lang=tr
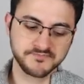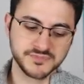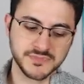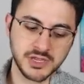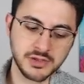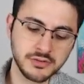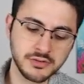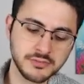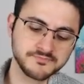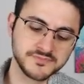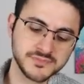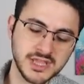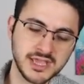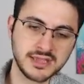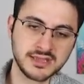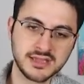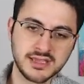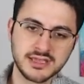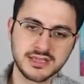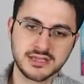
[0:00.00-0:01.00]
Tamam.
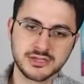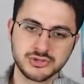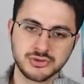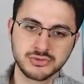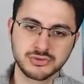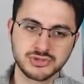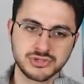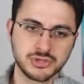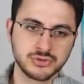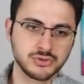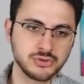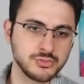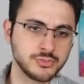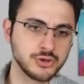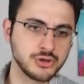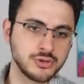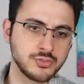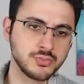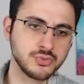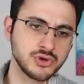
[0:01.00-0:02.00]
Tekne yine çok üstünde
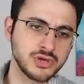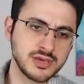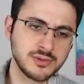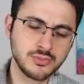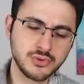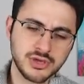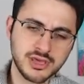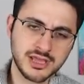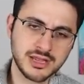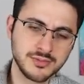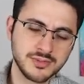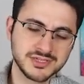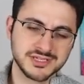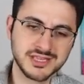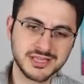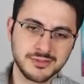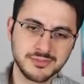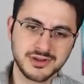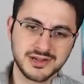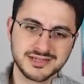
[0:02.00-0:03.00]
durmuyorum. Bu ki bu kelime
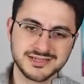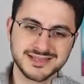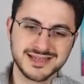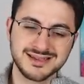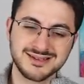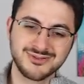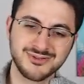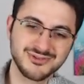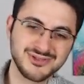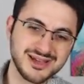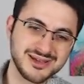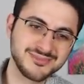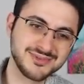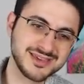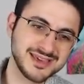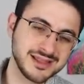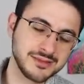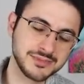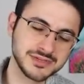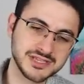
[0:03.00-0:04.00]
seti biraz daha kolay bir
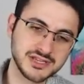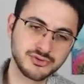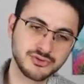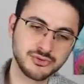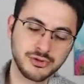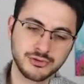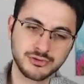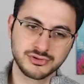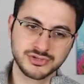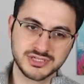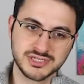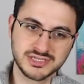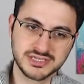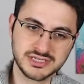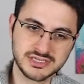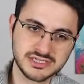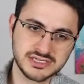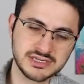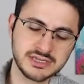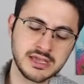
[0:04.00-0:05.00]
kelime seti oldu sizin
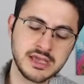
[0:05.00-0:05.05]
için.